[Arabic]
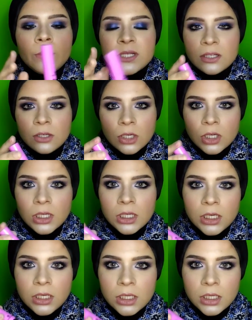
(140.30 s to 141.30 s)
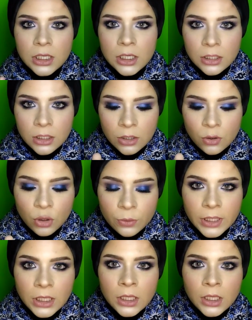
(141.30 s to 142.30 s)
المسكرة
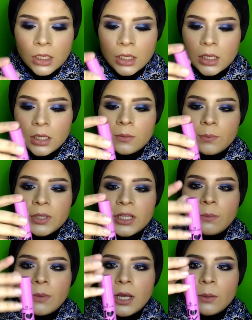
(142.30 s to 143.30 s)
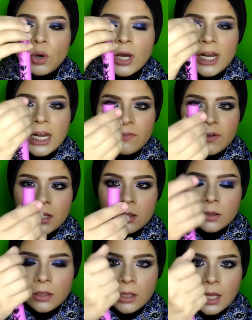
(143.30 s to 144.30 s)
الكوبي آه، بتبقى مغلفه
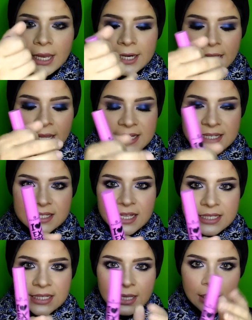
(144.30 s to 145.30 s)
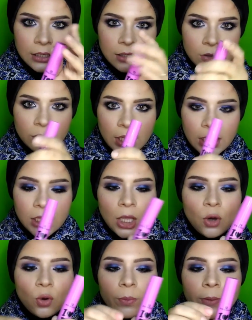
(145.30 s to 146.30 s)
آه، عليها ازاز كده اوكي
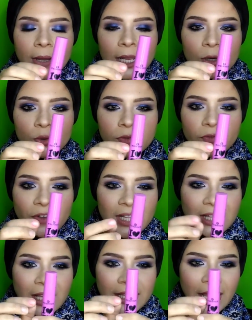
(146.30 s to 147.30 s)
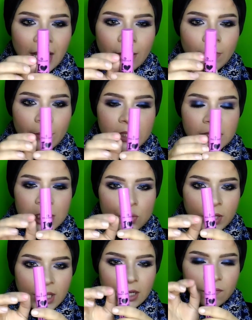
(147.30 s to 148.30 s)
وبيبقى اللون فاتح يا اغمق من ده
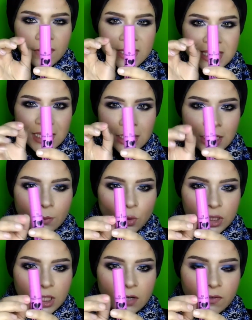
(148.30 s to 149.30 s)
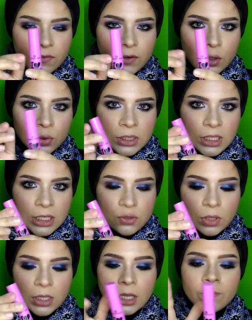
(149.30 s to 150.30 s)
شويه يعني في سنه مختلفه في اللون ده
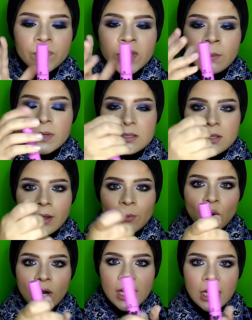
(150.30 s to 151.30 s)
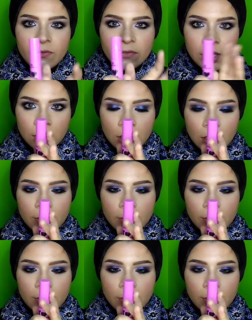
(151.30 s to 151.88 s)
شويه بس تبقى مغلفه